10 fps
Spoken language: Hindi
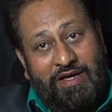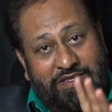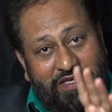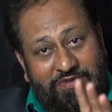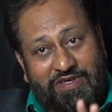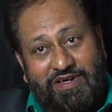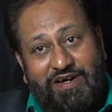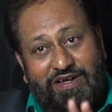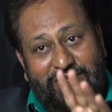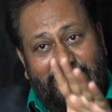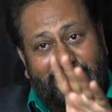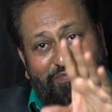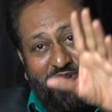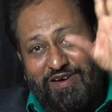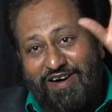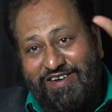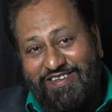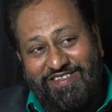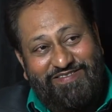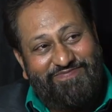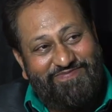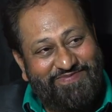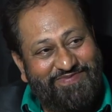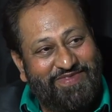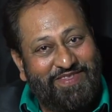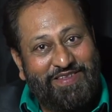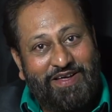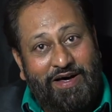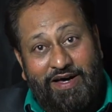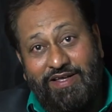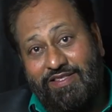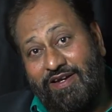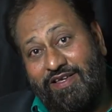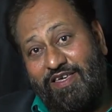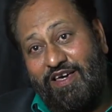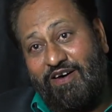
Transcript: ऐसे भी घर हैं जहां पंखा नहीं हाय तरक्की